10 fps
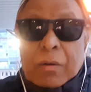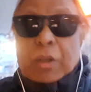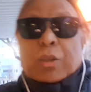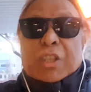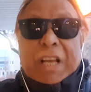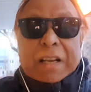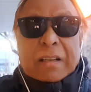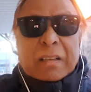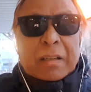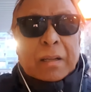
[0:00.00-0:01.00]
কত চাল
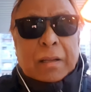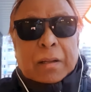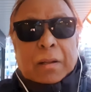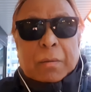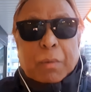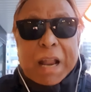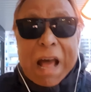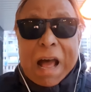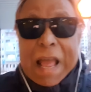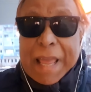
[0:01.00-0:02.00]
বলে
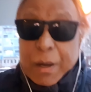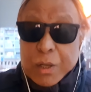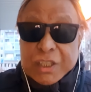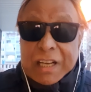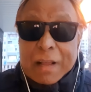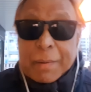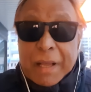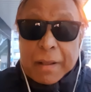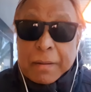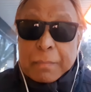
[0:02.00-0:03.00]
এও চালাবে
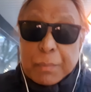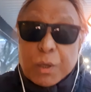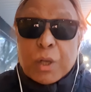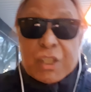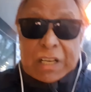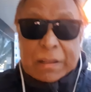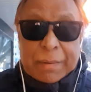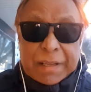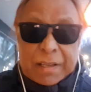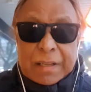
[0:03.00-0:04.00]
বিও
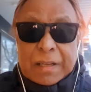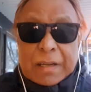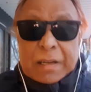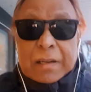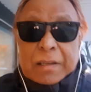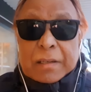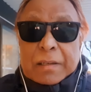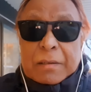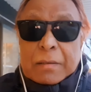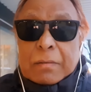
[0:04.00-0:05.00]
চালাবে
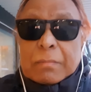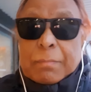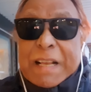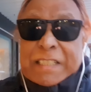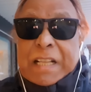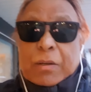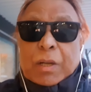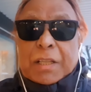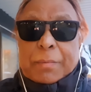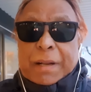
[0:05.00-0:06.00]
পাঁচ লাখ
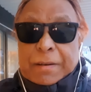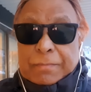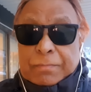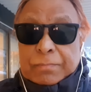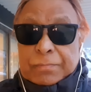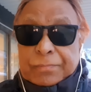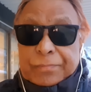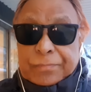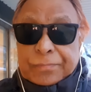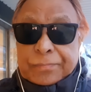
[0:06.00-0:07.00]
করে দিবেন
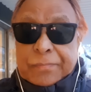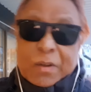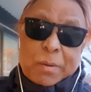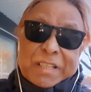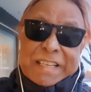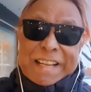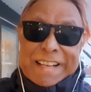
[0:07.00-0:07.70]
তো বলছে ঠিক